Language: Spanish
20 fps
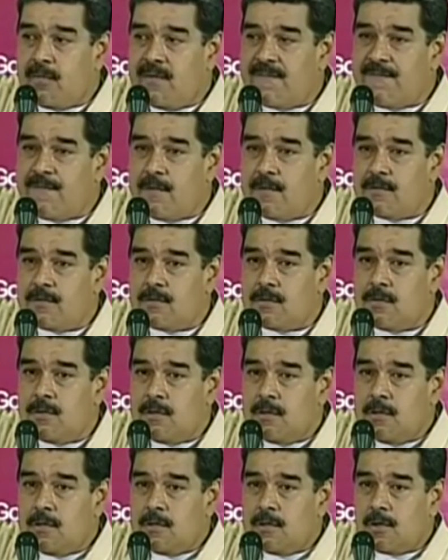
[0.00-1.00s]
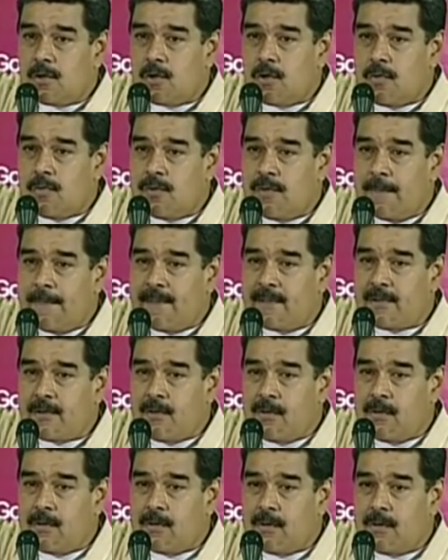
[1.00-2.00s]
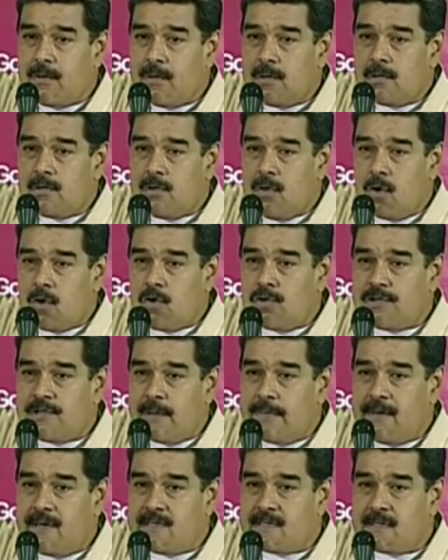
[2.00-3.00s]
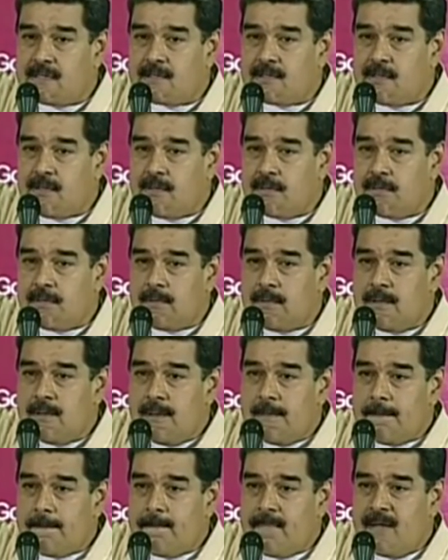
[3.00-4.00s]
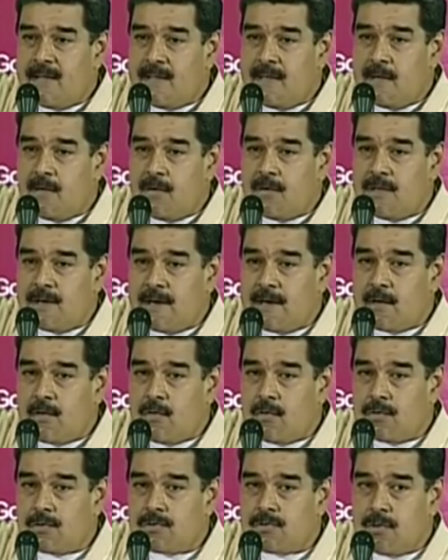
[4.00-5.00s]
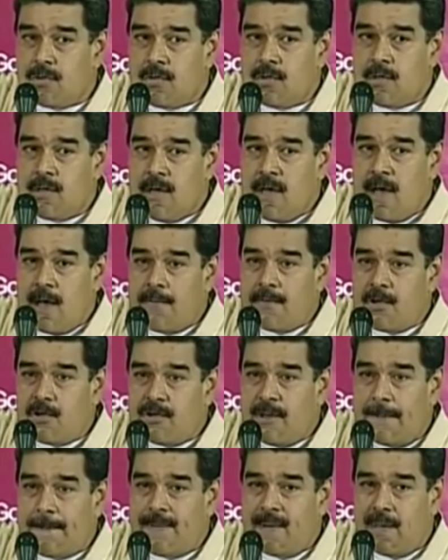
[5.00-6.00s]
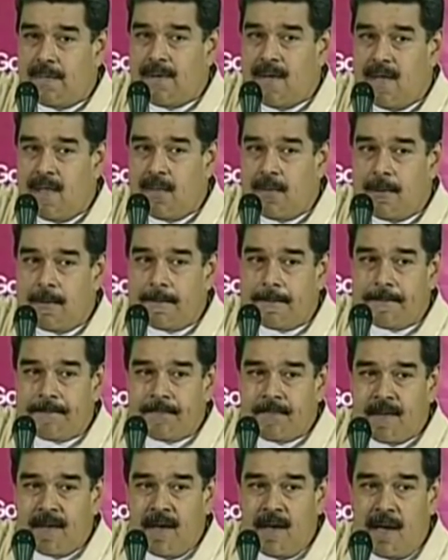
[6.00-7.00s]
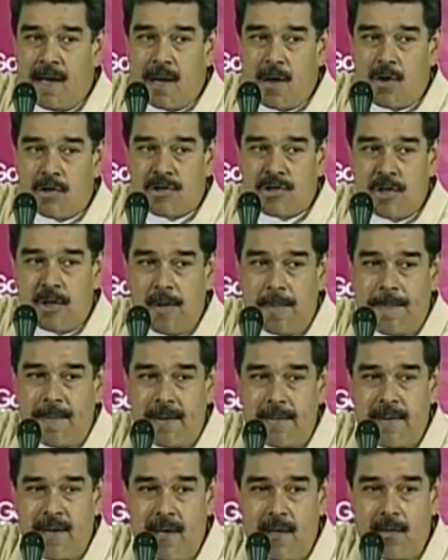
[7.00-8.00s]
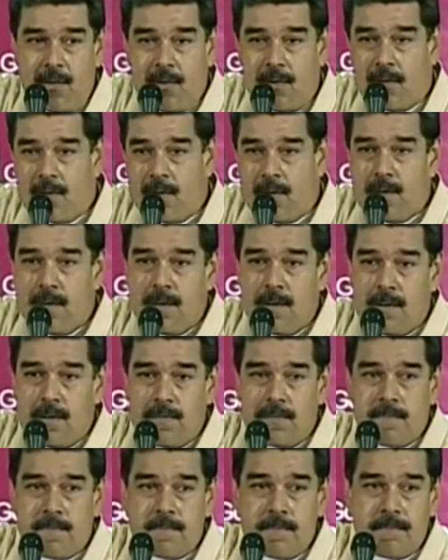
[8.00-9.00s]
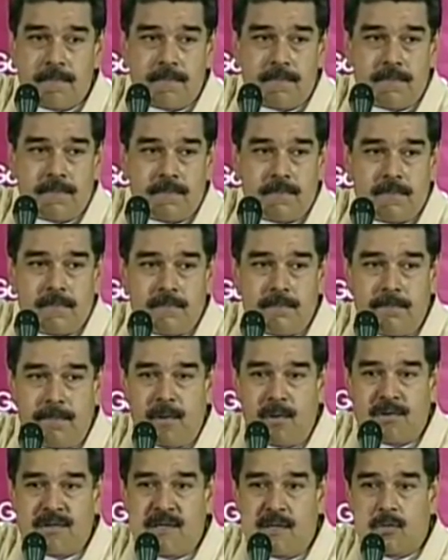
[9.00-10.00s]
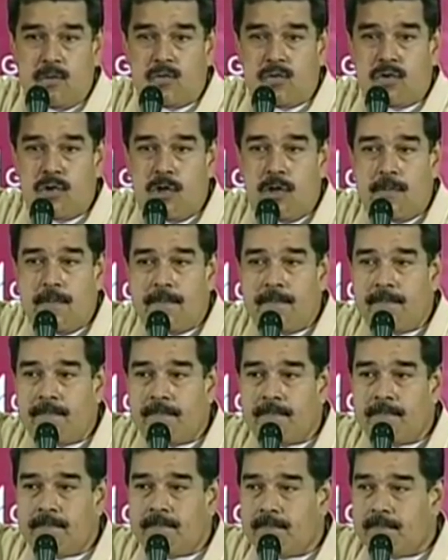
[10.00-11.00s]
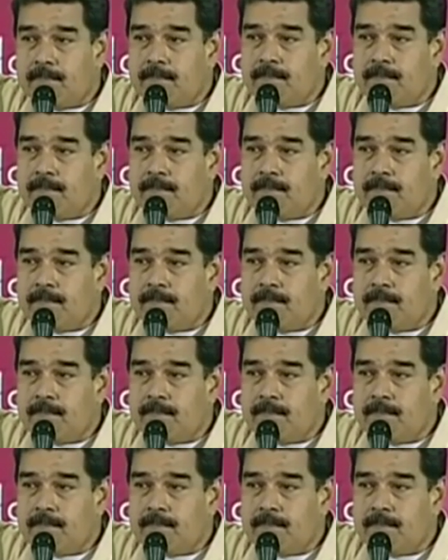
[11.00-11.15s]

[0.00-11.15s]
doble fondo, robo de petróleo, no contabilización, manejo de recursos, aviones privados, helicópteros privados, prostitución.